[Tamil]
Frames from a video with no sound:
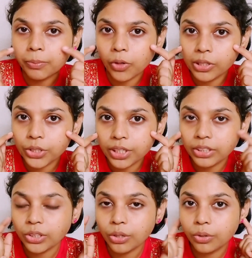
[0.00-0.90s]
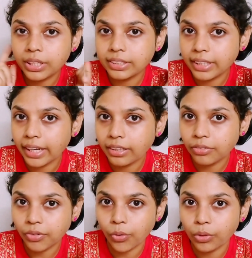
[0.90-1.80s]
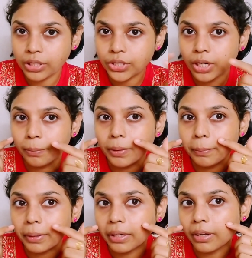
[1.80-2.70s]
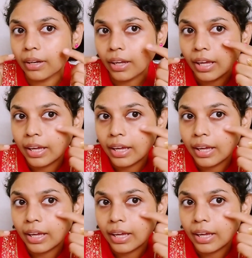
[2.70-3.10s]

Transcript: மாய்ஸ்சரைசரோட சேர்த்து ஃபவுண்டேஷன் அப்ளை பண்ணனால